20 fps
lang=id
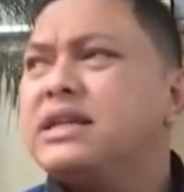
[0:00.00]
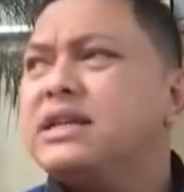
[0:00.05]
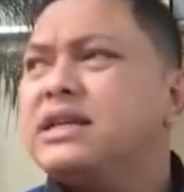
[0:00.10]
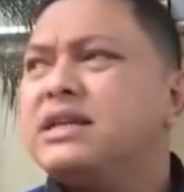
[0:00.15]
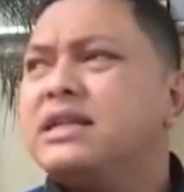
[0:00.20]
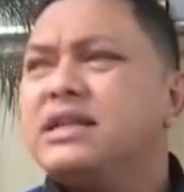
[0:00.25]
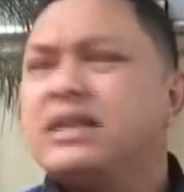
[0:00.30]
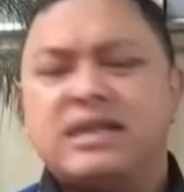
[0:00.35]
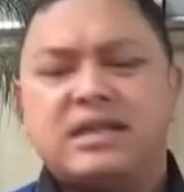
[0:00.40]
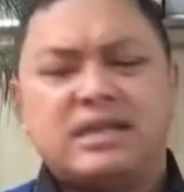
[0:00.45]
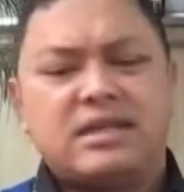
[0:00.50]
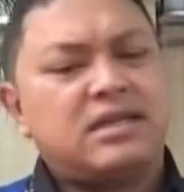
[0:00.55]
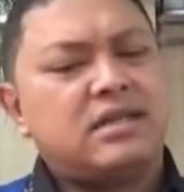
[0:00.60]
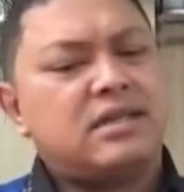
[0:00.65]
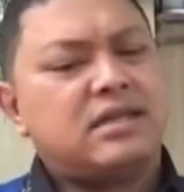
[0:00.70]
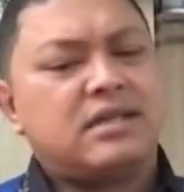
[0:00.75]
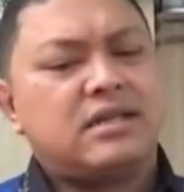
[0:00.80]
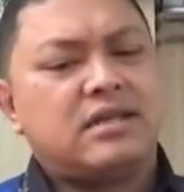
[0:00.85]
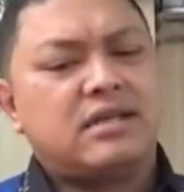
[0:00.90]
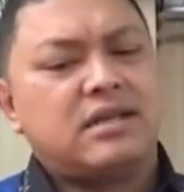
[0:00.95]
ini
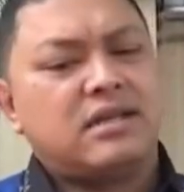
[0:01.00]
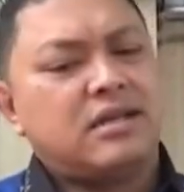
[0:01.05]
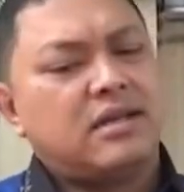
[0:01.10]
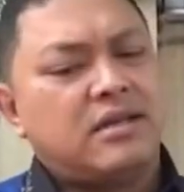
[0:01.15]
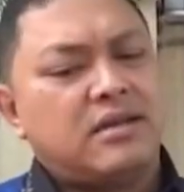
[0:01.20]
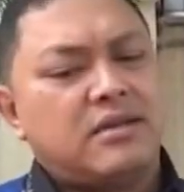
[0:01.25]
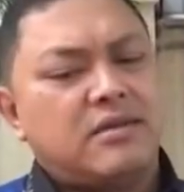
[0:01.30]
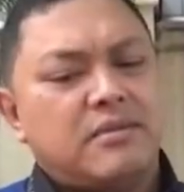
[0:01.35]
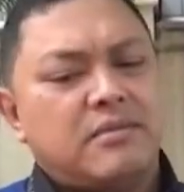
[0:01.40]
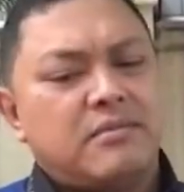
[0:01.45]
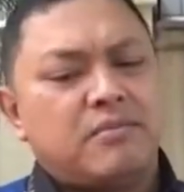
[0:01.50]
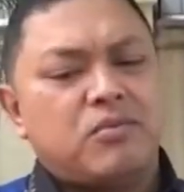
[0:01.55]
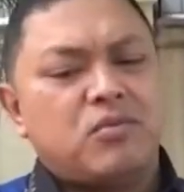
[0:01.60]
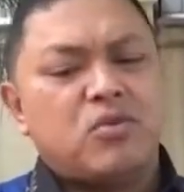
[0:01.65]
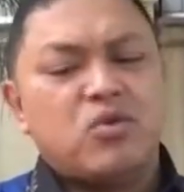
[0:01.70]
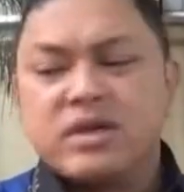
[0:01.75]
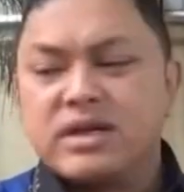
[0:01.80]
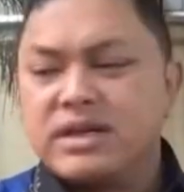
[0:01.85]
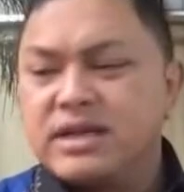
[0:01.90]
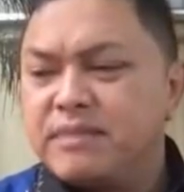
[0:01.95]

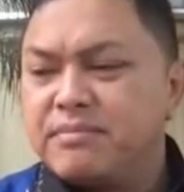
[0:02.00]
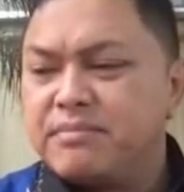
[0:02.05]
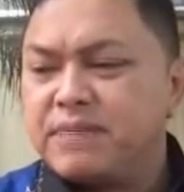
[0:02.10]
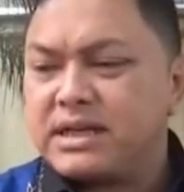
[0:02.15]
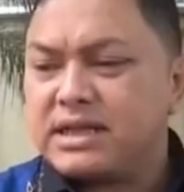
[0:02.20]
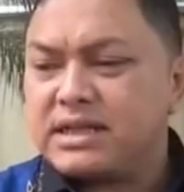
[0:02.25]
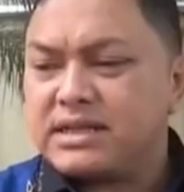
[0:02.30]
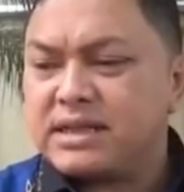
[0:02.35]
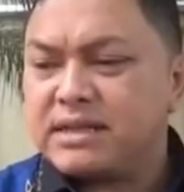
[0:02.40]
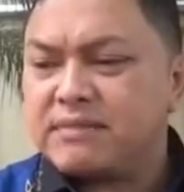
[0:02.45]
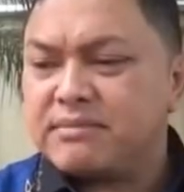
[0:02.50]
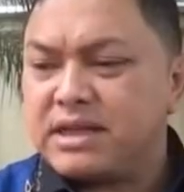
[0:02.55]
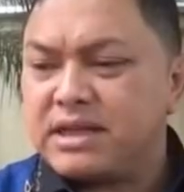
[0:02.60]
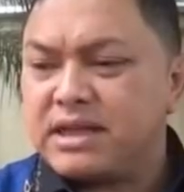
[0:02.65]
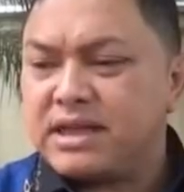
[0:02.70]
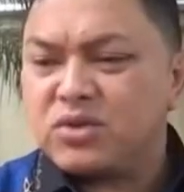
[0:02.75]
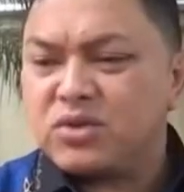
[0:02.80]
mungkin pada saat melihat